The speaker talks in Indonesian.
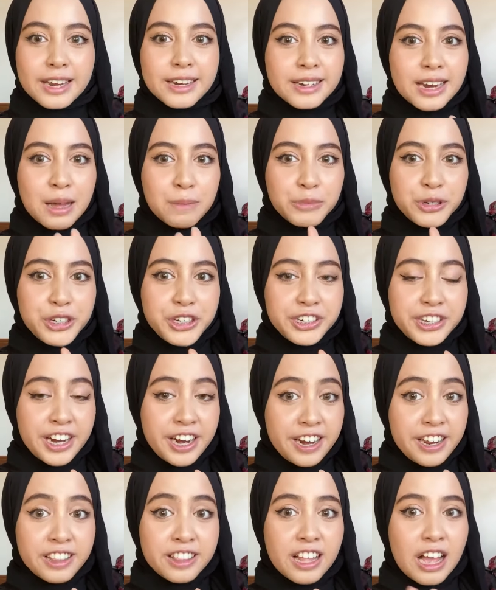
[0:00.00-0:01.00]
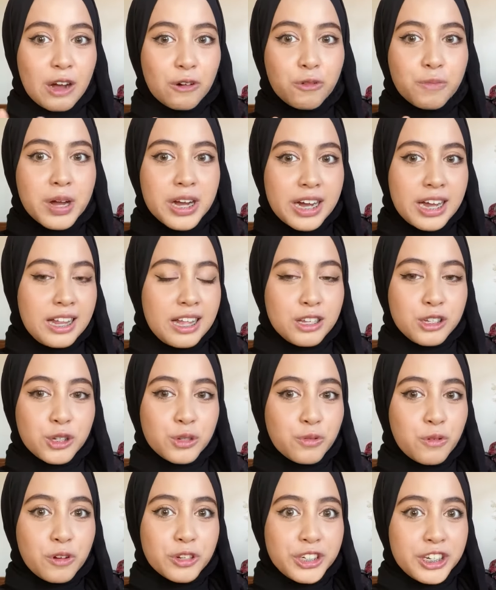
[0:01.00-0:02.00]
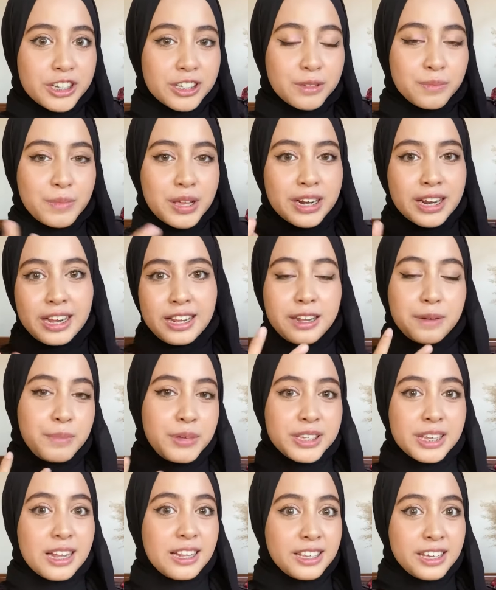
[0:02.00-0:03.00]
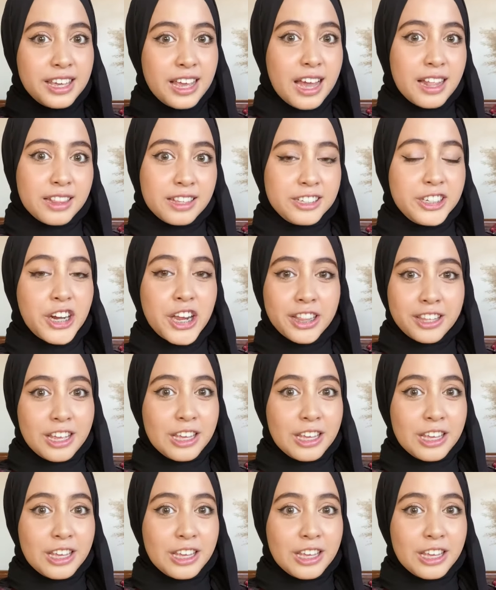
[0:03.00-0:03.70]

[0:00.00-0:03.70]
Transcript: 6 shade aku bakalan swatches biar kalian bisa lihat shade-nya